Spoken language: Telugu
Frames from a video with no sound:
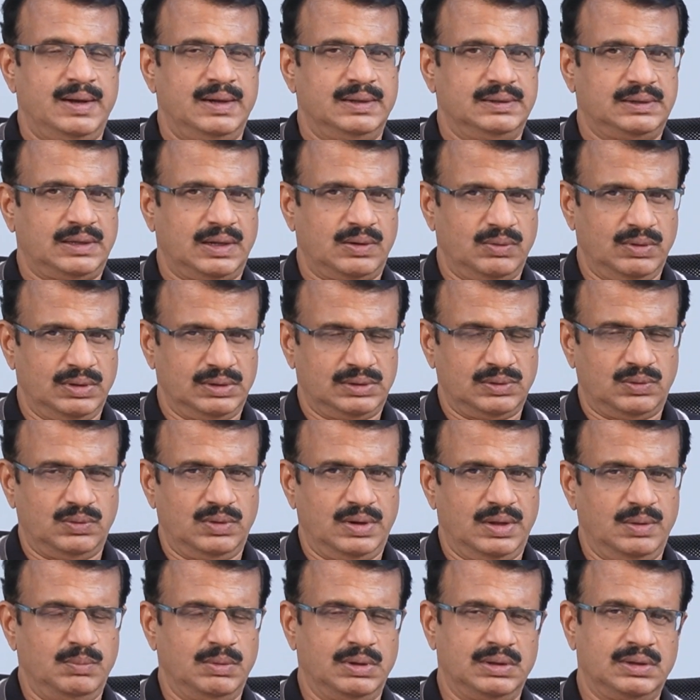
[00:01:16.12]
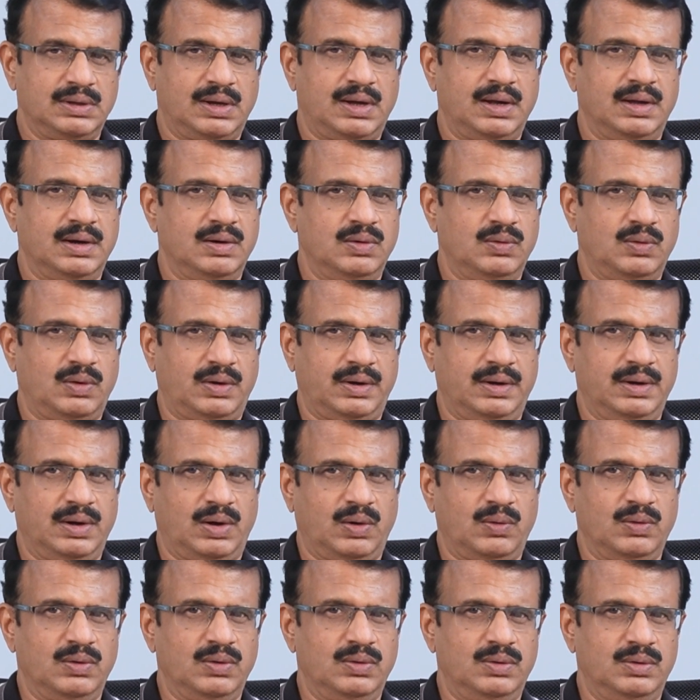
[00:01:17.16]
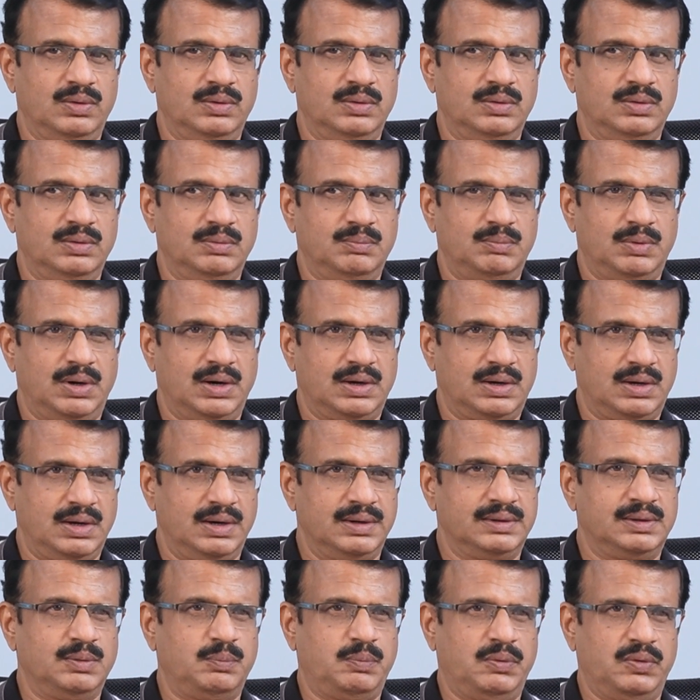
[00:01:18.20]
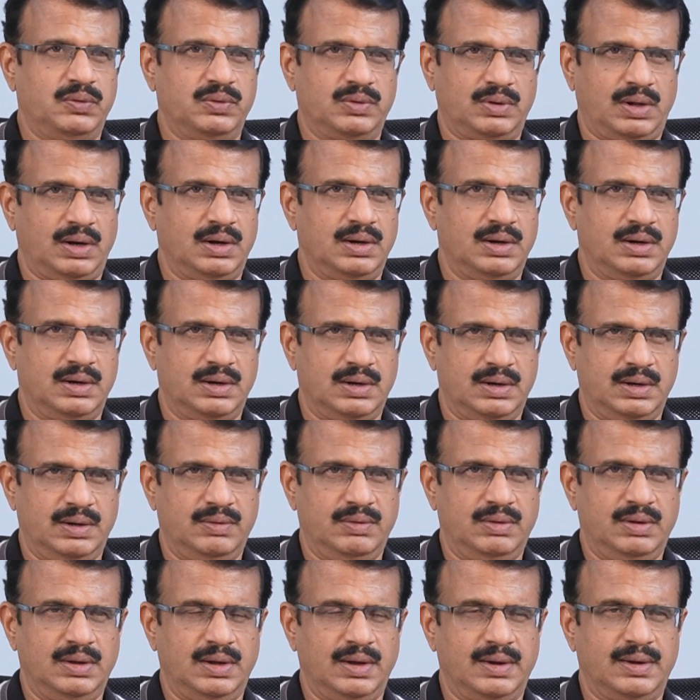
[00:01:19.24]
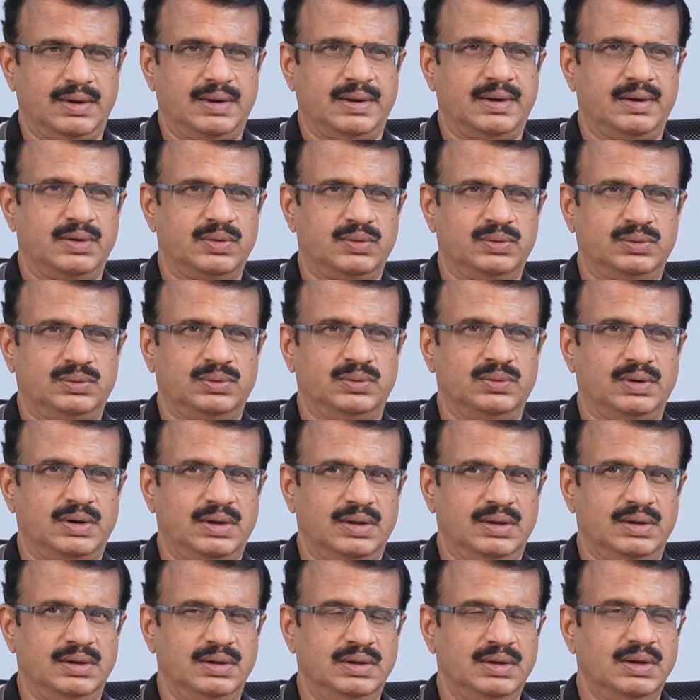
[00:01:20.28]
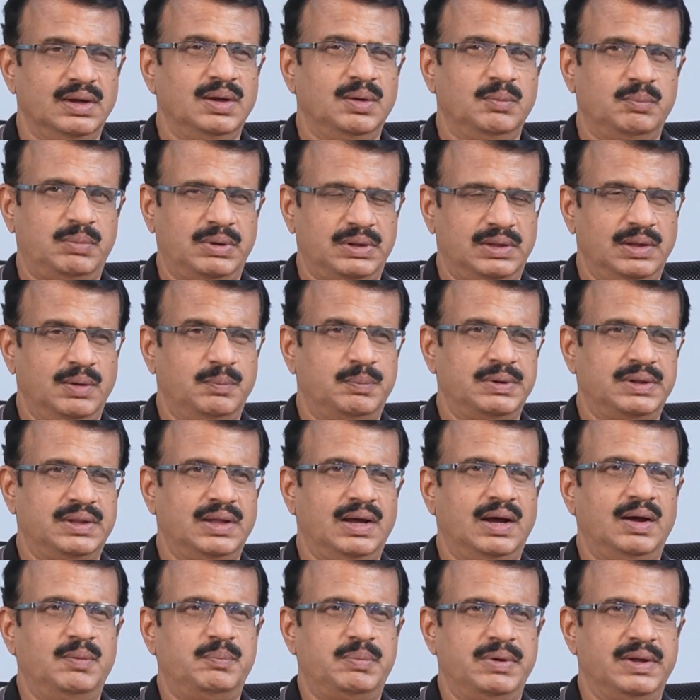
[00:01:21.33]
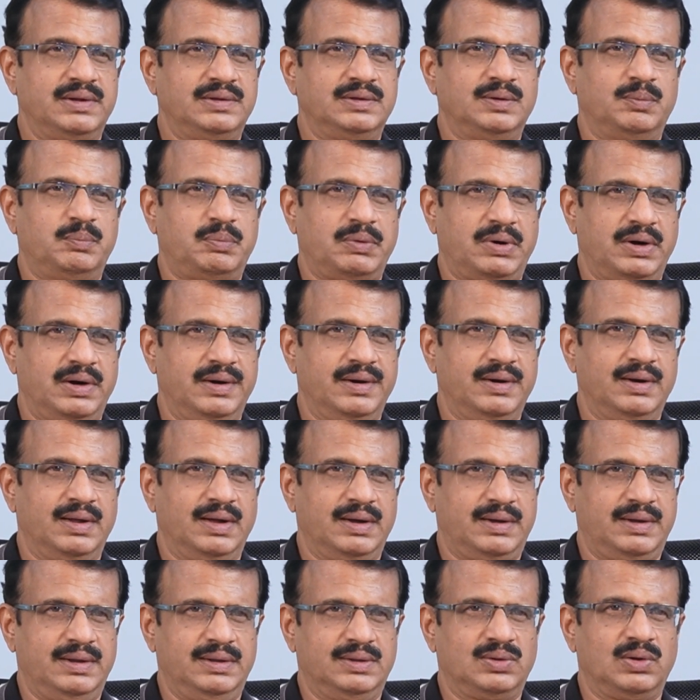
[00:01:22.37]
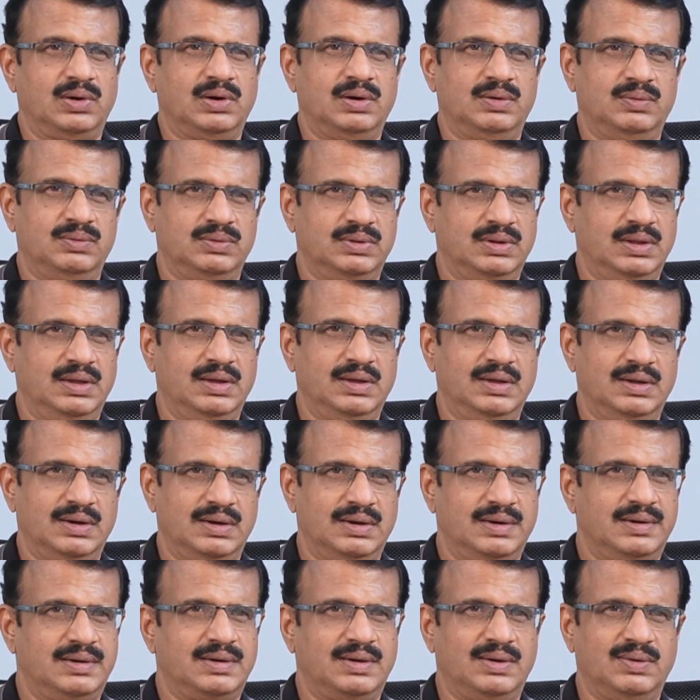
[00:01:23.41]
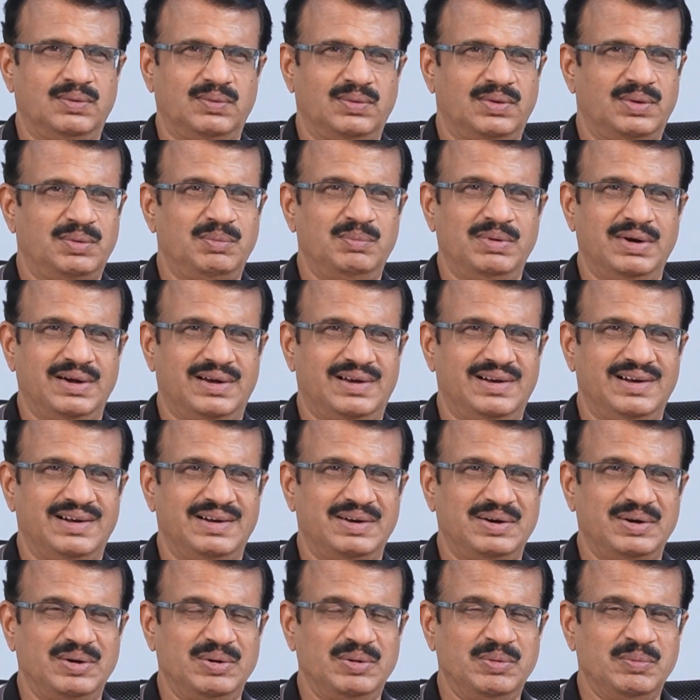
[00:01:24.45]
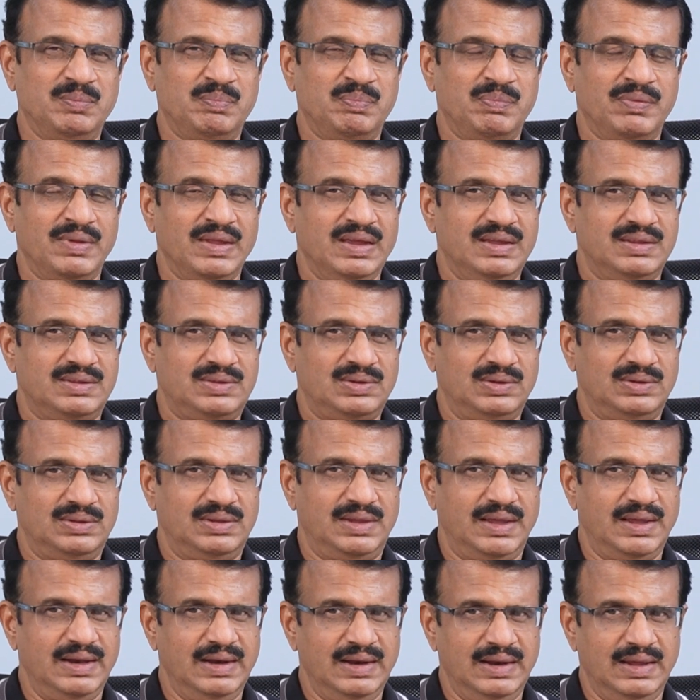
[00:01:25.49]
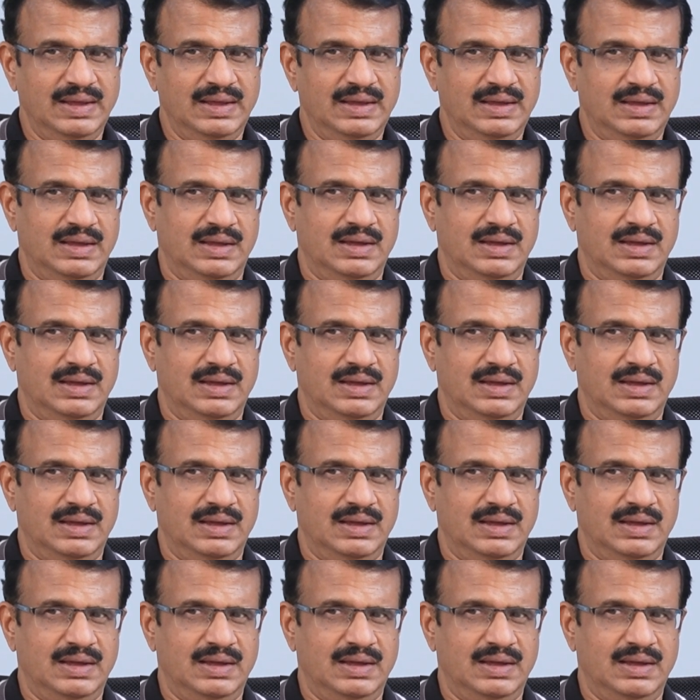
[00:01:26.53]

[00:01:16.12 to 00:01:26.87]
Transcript: ఆ తర్వాత కూడా ఈ మధ్యకాలంలో ఒక ఇంటర్వ్యూలో మాట్లాడితే పవన్ కళ్యాణ్ అనే యాంకర్ అడుగుతుంటే పదే పదే ఆ పేరు చెప్పకండి నాకు ఏదోలా ఉంది అన్నట్టుగా కూడా మాట్లాడాడు సో దీన్ని